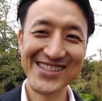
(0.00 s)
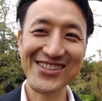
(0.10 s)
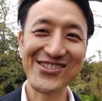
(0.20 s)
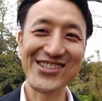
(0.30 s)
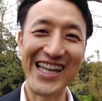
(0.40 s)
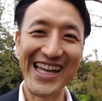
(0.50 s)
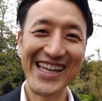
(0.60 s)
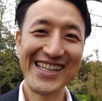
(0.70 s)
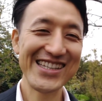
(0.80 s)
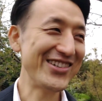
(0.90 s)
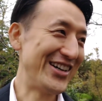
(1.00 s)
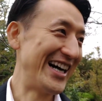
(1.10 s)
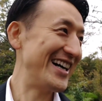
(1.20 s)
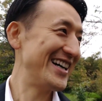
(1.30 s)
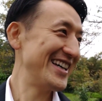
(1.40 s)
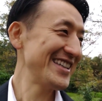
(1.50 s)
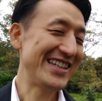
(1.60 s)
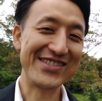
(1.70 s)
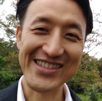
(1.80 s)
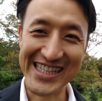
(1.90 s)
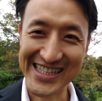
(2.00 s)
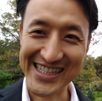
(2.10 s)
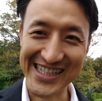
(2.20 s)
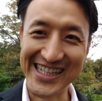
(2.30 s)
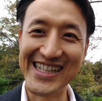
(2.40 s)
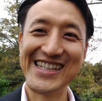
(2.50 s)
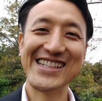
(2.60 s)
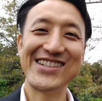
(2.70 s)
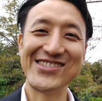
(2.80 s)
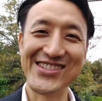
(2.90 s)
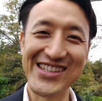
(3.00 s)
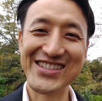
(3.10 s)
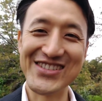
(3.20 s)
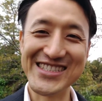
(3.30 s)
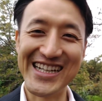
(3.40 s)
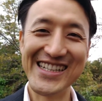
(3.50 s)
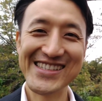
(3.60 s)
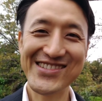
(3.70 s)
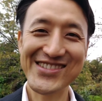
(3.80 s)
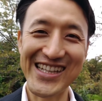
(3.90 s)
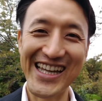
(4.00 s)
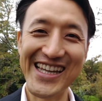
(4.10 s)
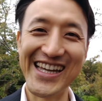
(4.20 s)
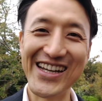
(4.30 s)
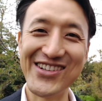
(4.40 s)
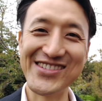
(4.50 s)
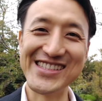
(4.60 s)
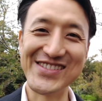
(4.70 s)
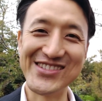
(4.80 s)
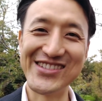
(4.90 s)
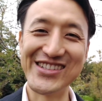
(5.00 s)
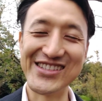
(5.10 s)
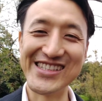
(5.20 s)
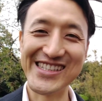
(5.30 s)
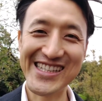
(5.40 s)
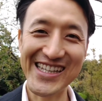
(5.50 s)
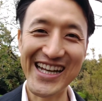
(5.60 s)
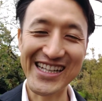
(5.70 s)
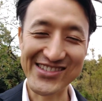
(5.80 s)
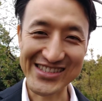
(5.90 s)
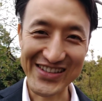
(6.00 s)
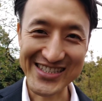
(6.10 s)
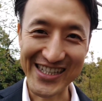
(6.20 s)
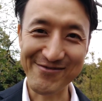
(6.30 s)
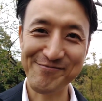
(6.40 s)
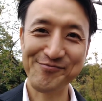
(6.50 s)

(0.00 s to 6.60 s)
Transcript: ということで今日は山の中からお届けしました。ということで、えー、本日も動画をご覧いただきありがとうございました。